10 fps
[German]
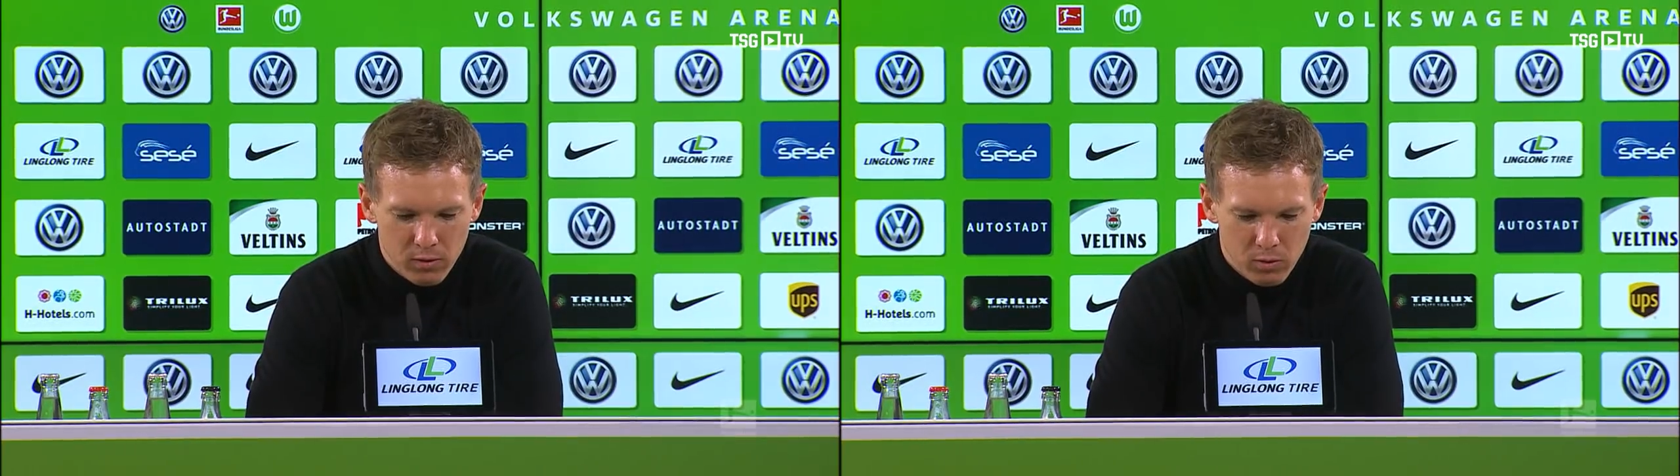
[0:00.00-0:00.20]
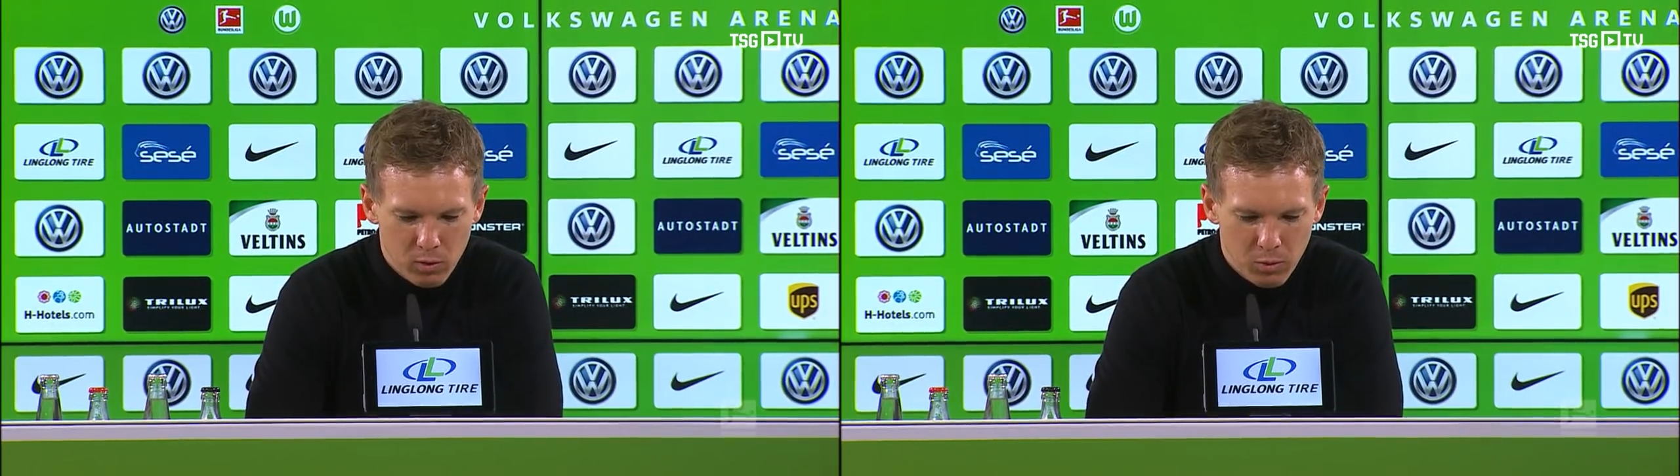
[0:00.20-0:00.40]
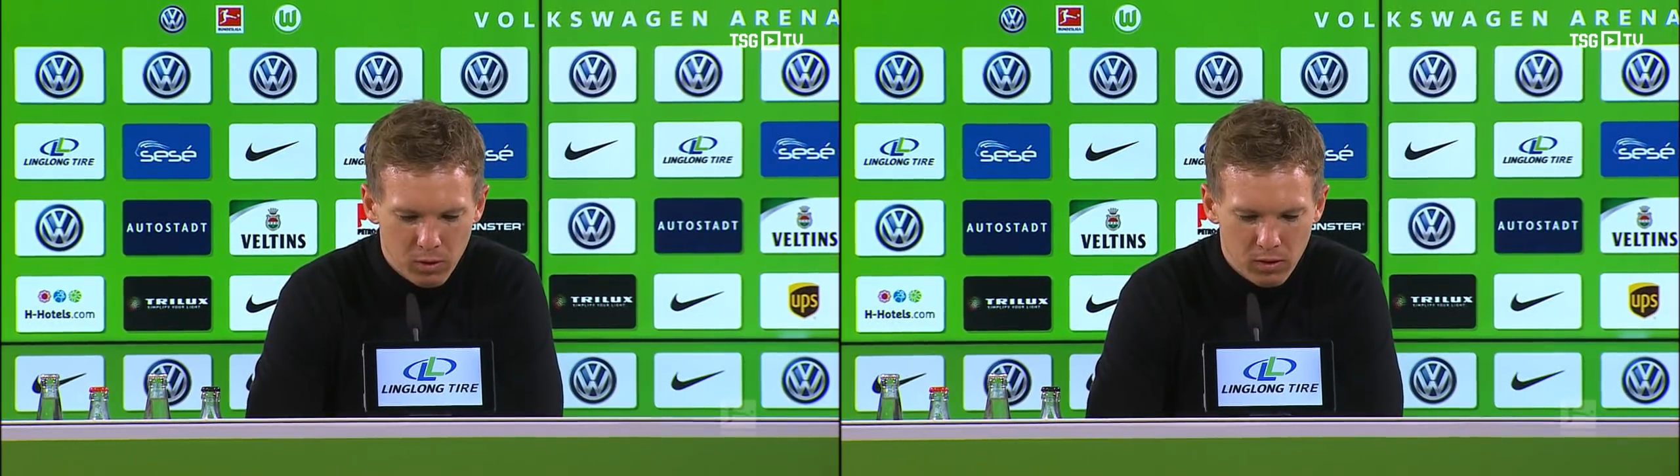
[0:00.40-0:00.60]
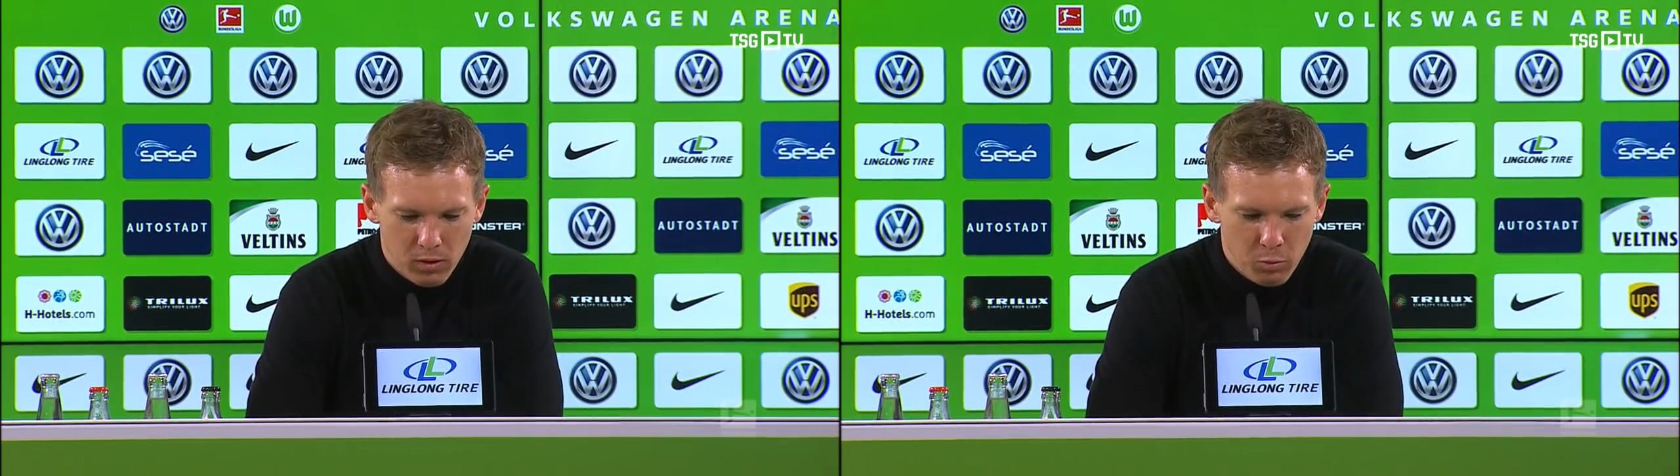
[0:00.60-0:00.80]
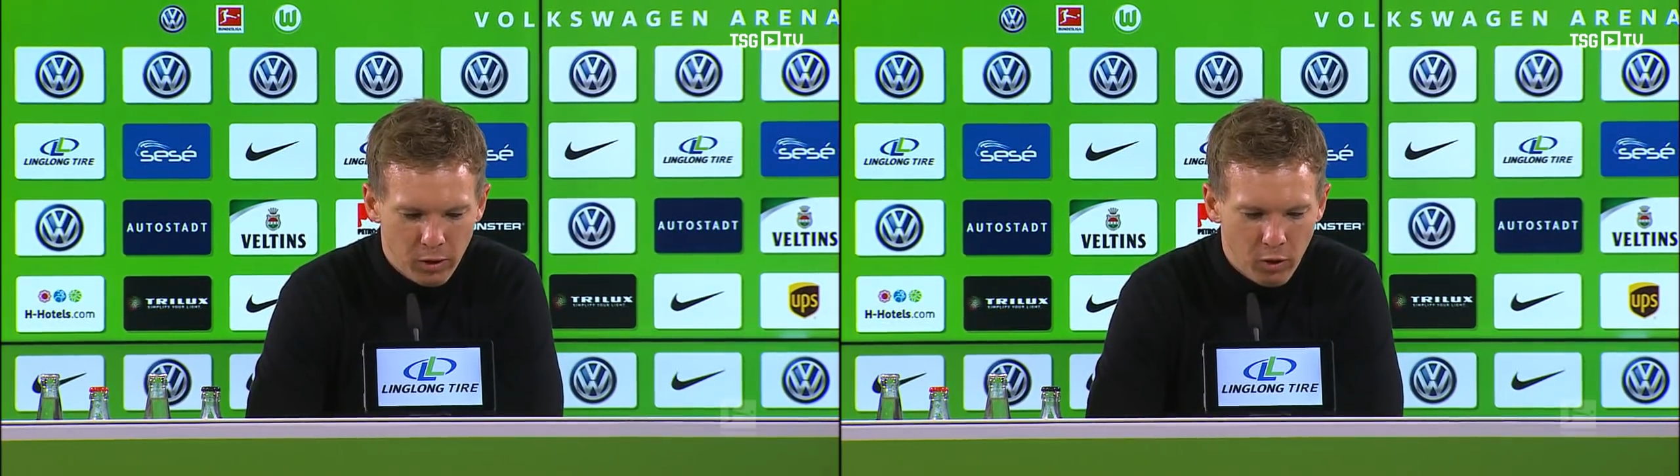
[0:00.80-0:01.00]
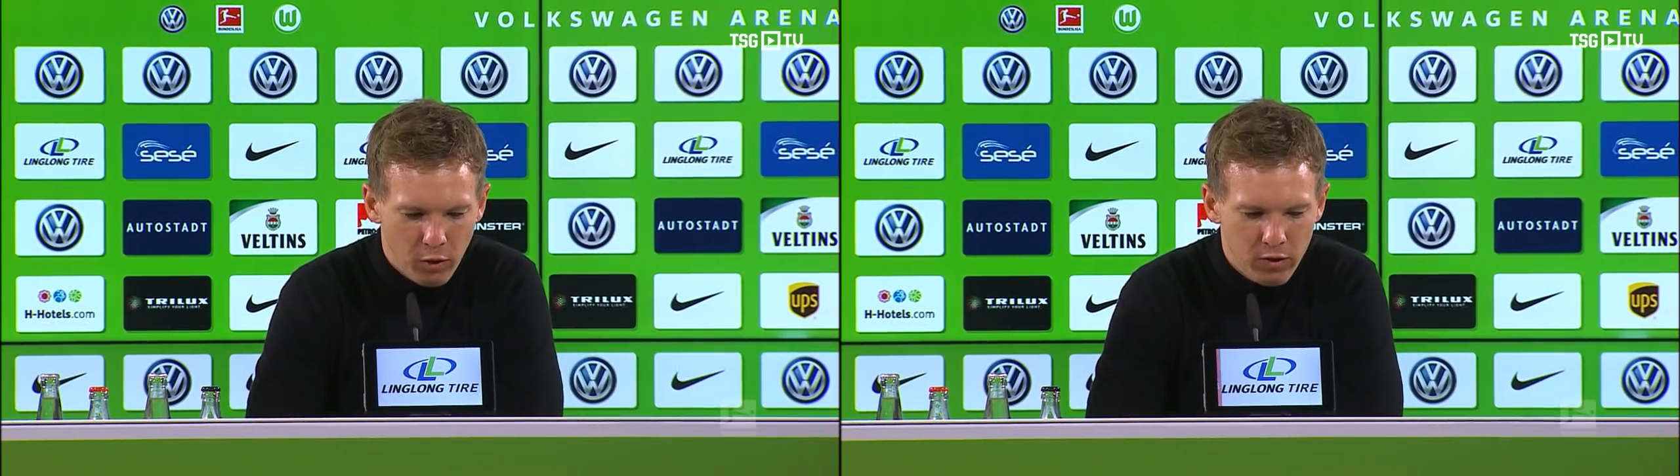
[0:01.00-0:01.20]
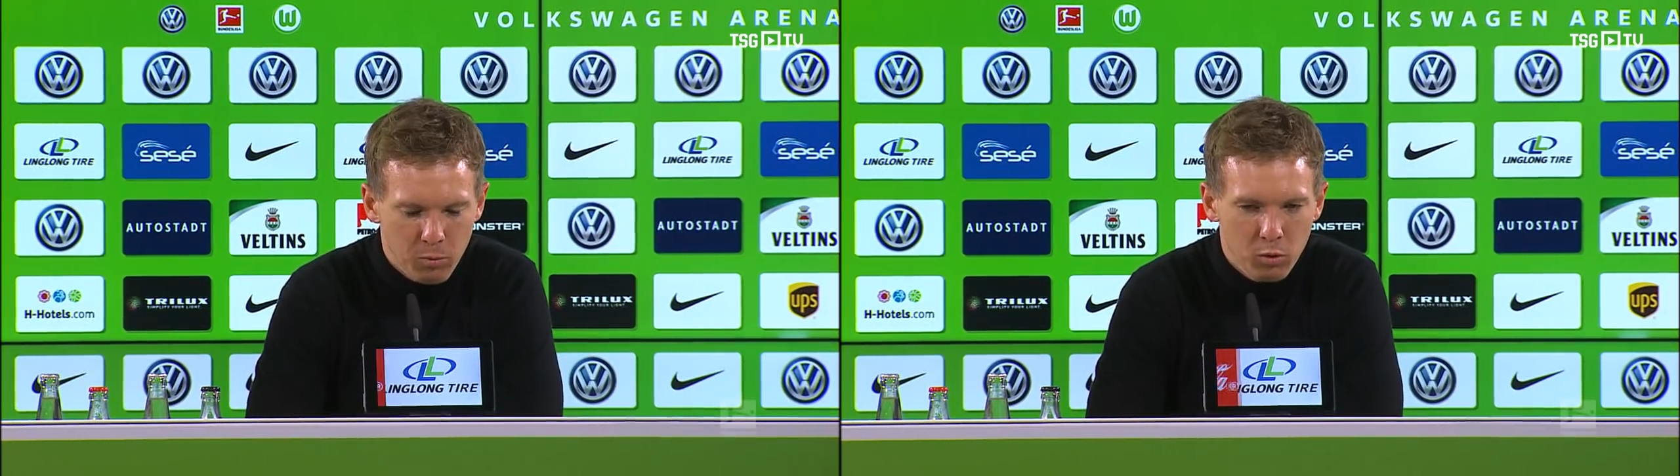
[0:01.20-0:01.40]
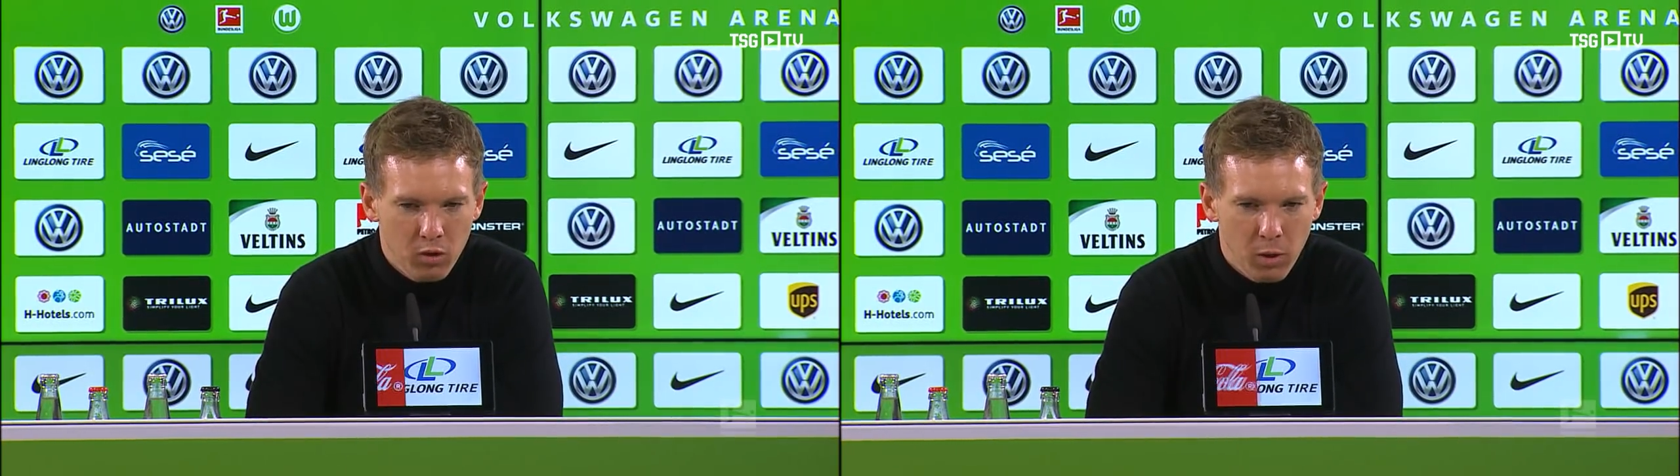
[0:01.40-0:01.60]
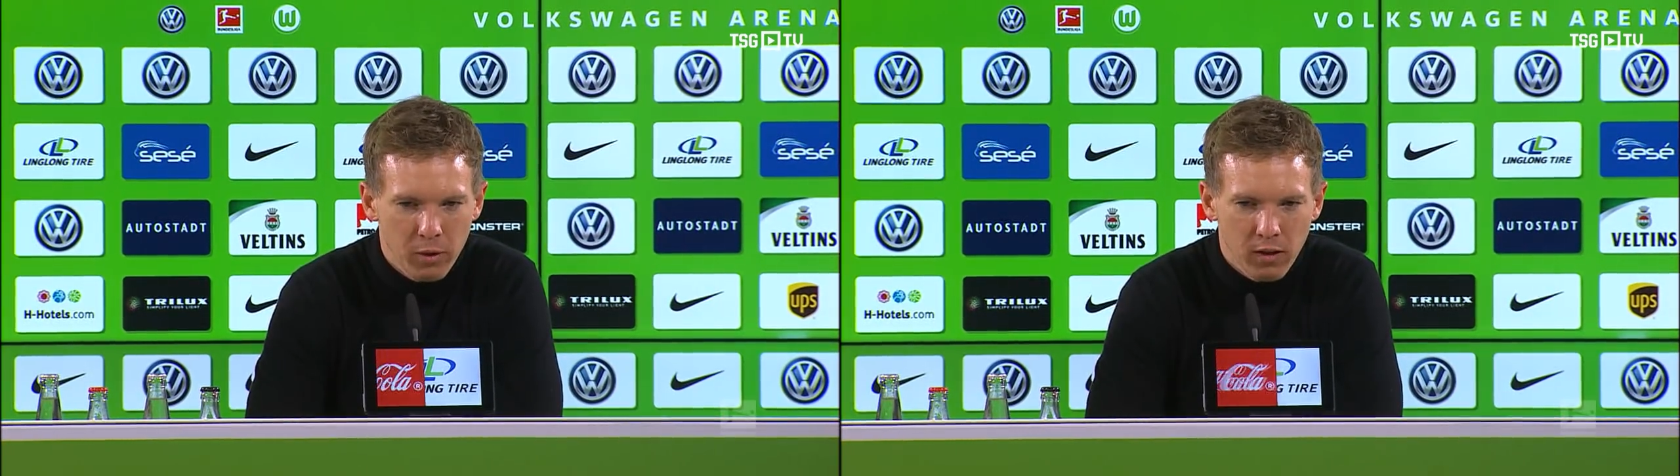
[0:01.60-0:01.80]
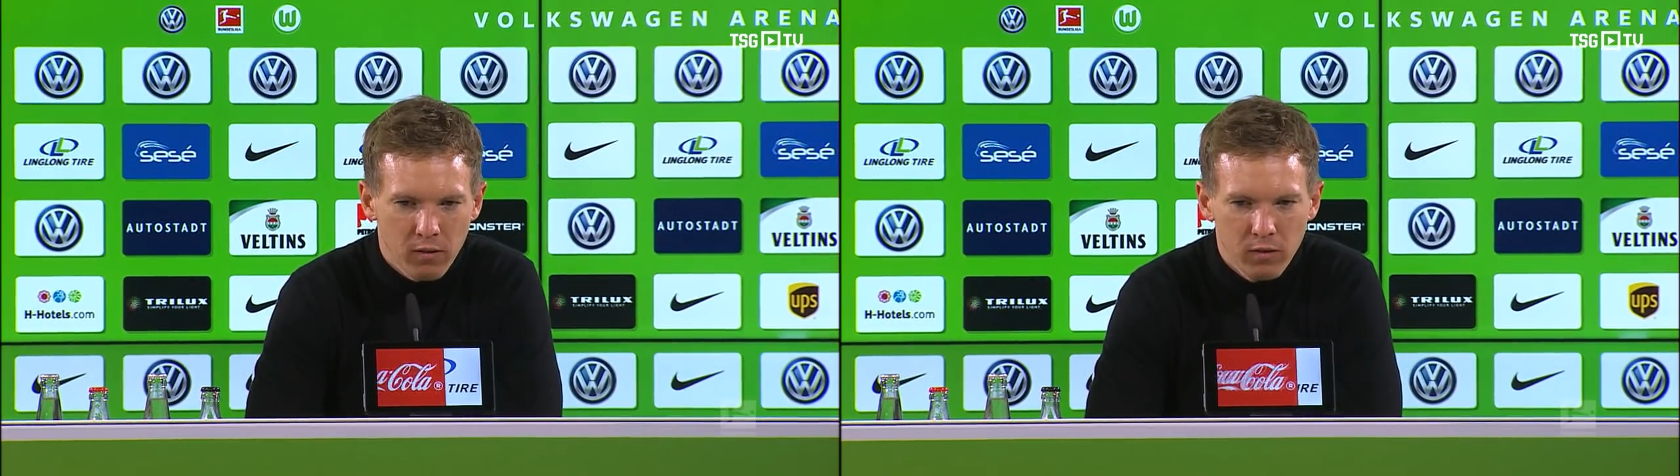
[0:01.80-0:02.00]
Und über, über die 90 Minuten, glaube
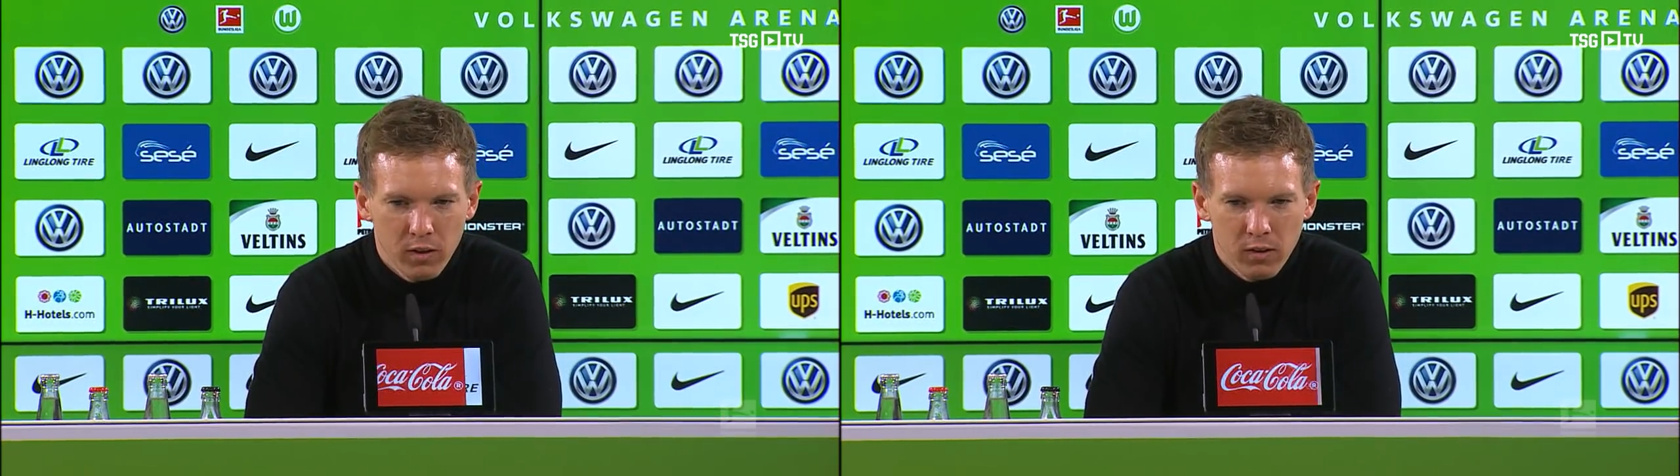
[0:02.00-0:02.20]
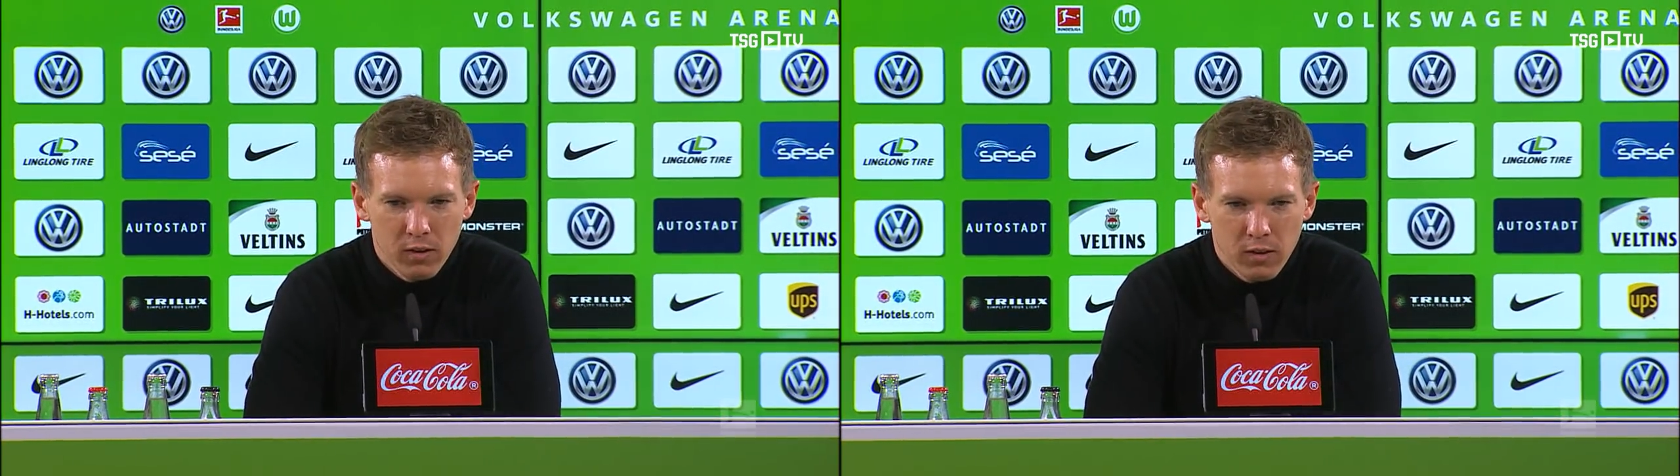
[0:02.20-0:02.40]
ich, hatten wir